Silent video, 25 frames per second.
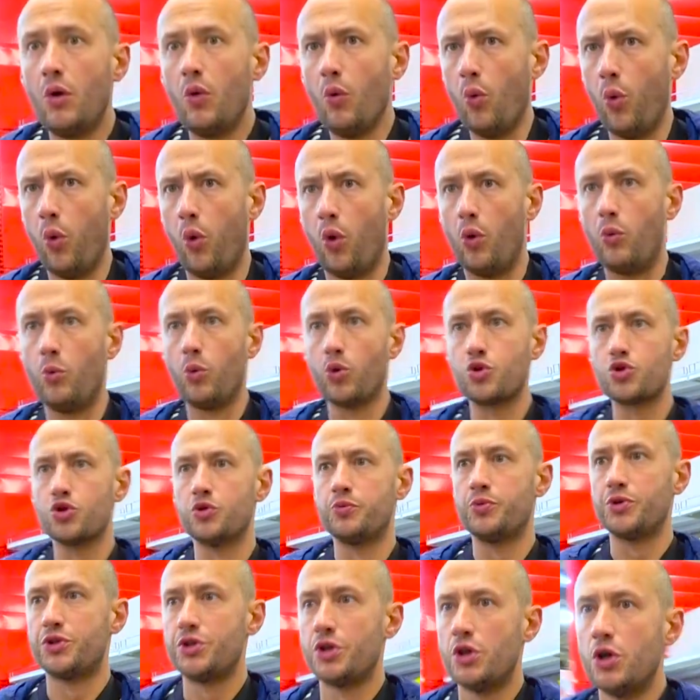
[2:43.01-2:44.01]
О, может
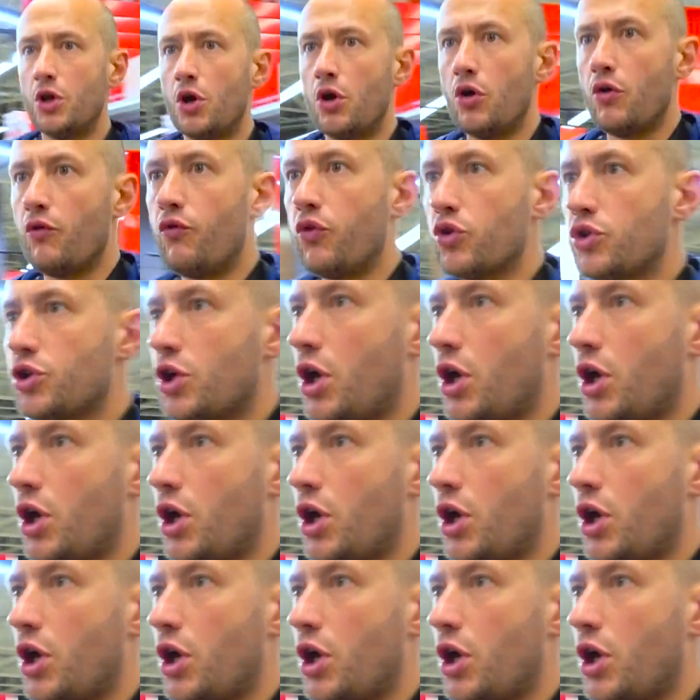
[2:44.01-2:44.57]
быть, вот